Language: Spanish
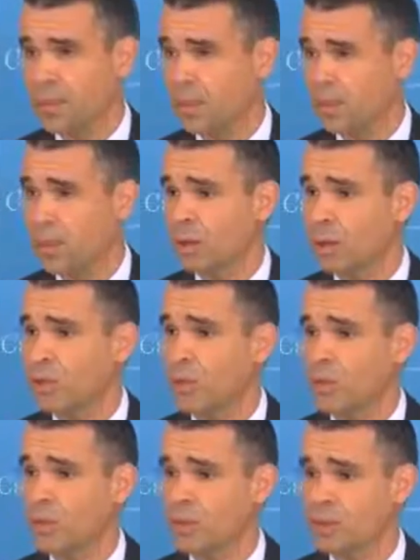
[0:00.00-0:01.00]
que no había un
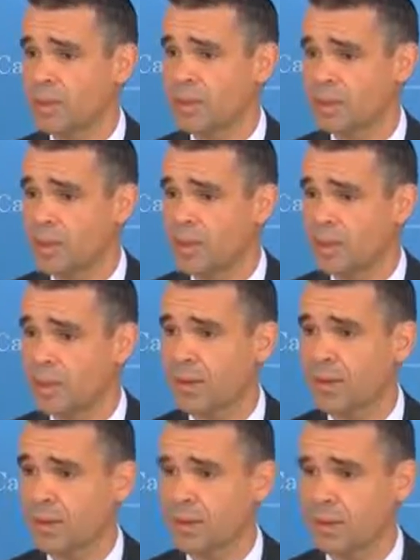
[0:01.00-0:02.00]
compromiso de
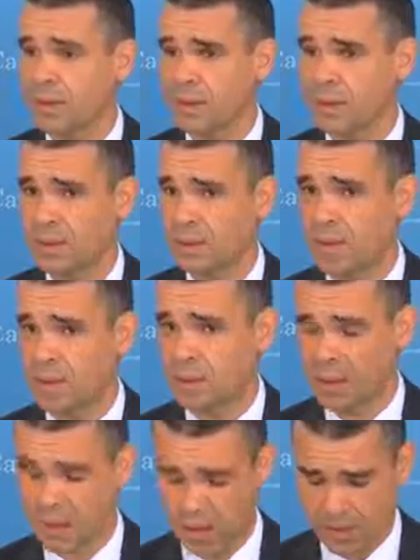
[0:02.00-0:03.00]
transparencia ni de
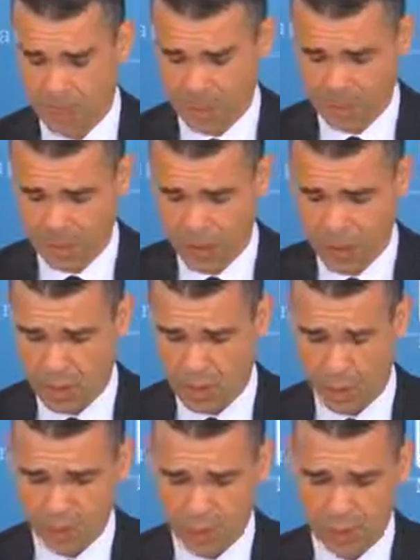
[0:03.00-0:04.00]
participación.
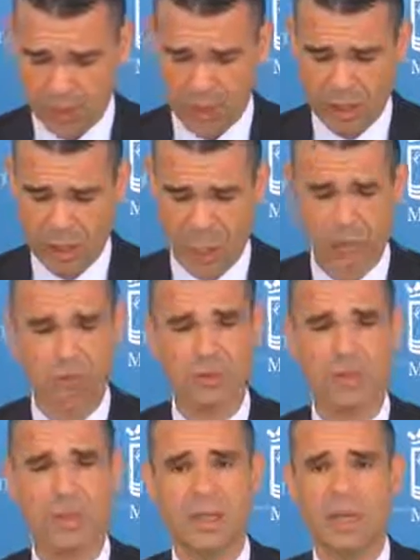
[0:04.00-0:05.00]
Por lo tanto, teníamos
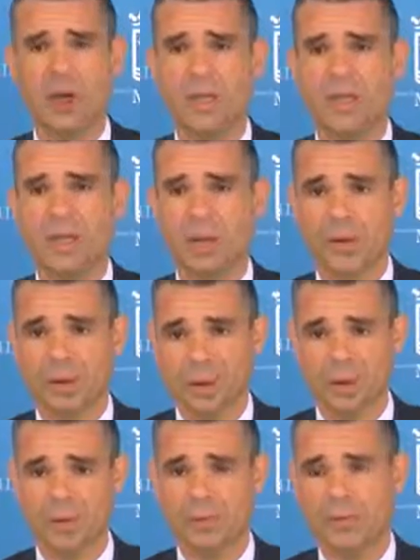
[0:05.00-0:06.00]
la
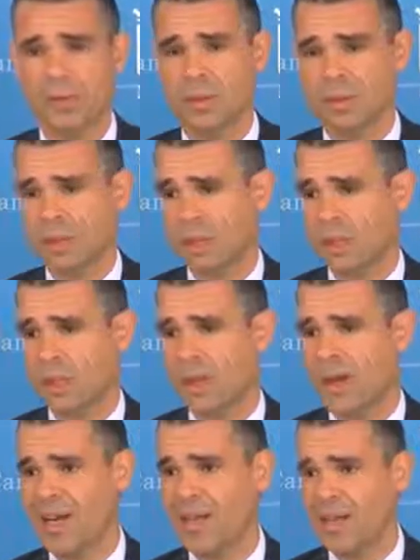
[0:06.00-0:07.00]
obligación, porque
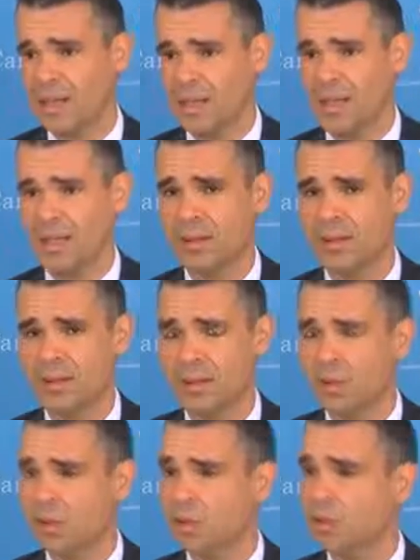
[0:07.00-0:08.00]
iba en línea
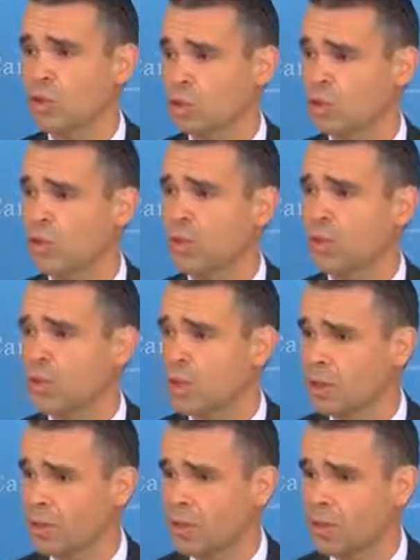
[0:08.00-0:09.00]
con nuestro esfuerzo de
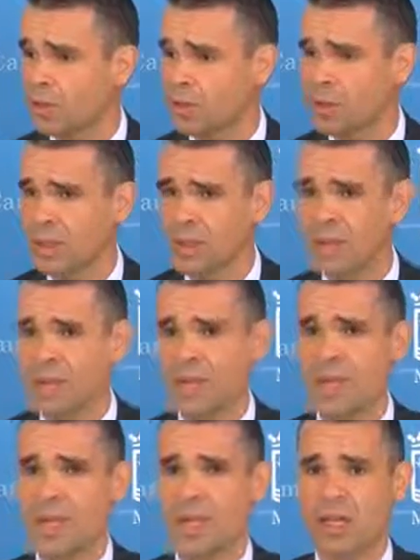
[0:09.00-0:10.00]
gobierno,
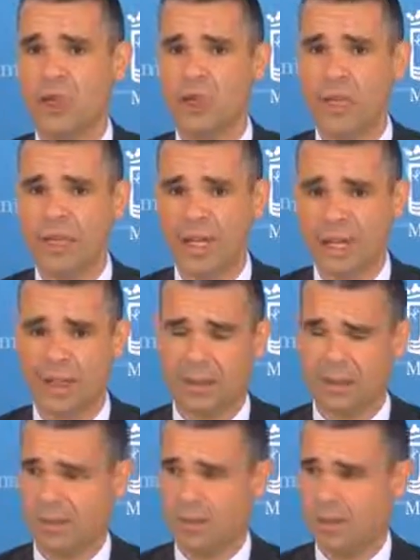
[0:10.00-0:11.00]
de recuperar